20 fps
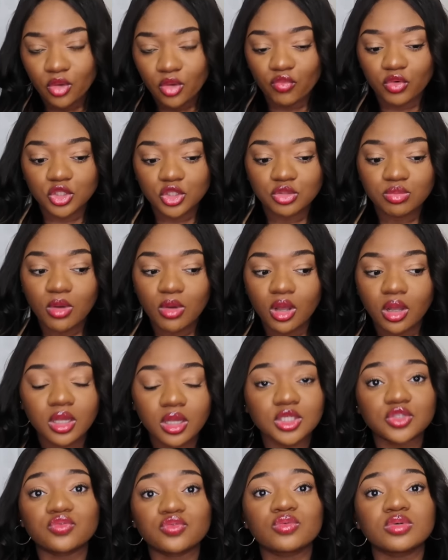Franchement,
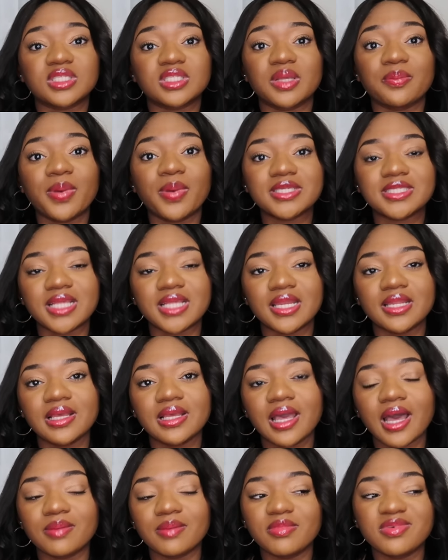euh, je vous conseille pas
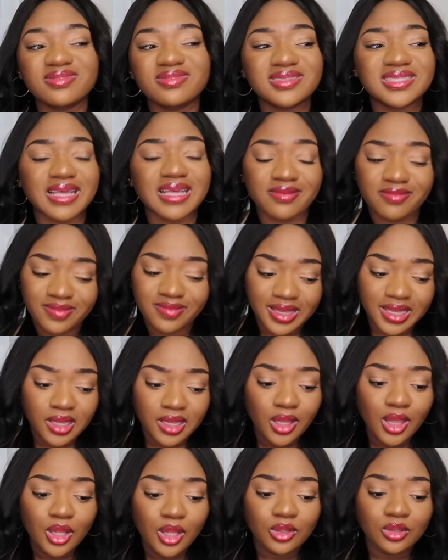Stalingrad, mais vous savez,
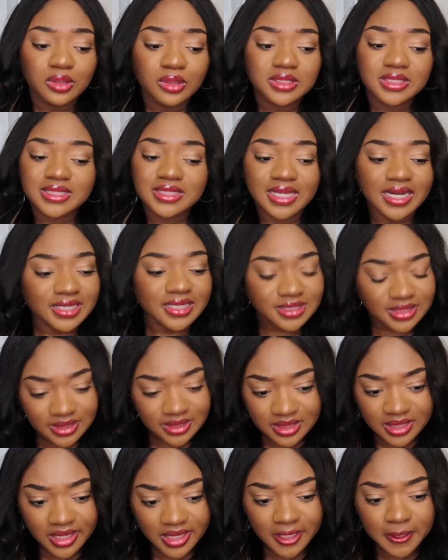c'est la
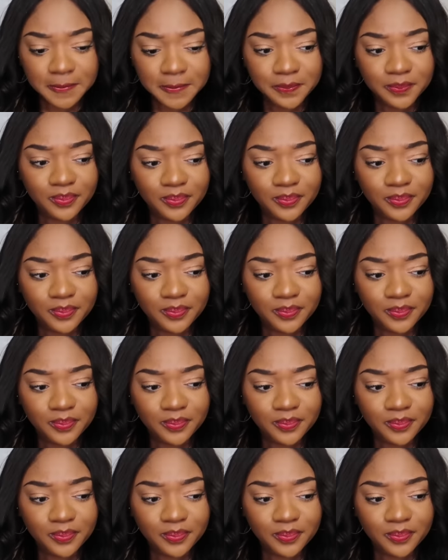cité,